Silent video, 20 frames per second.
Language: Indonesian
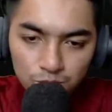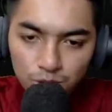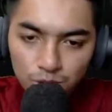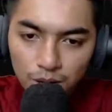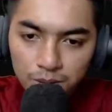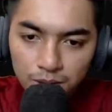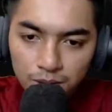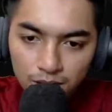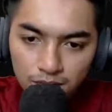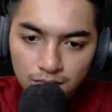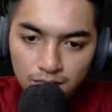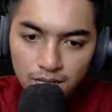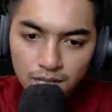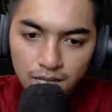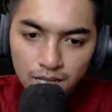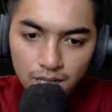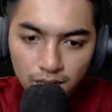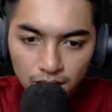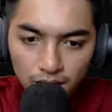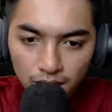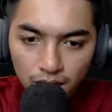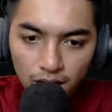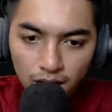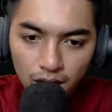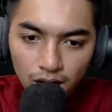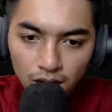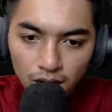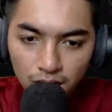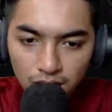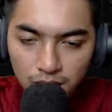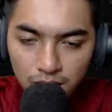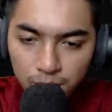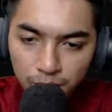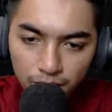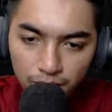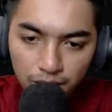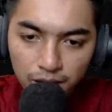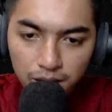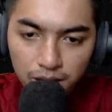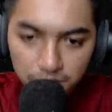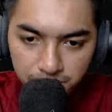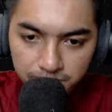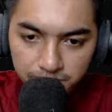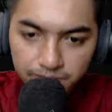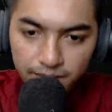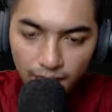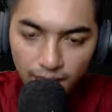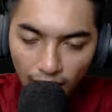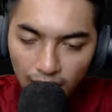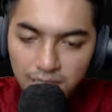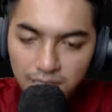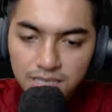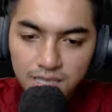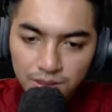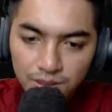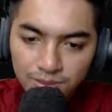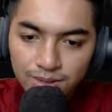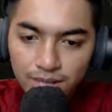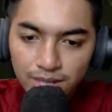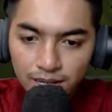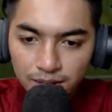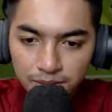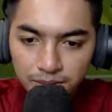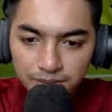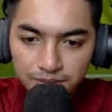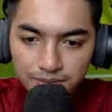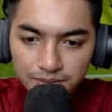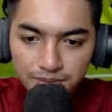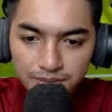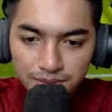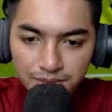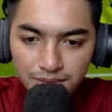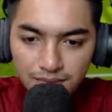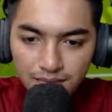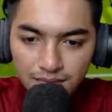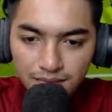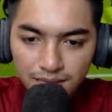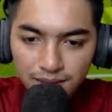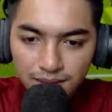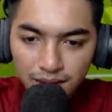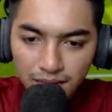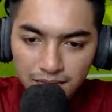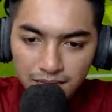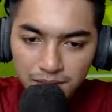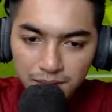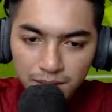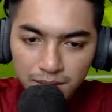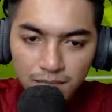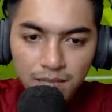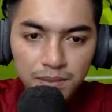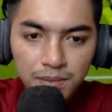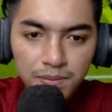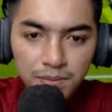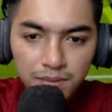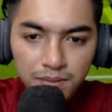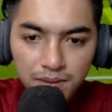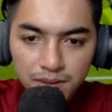aku suka banget ini uh, kipernya. Aktif dia. Mantap, mantap.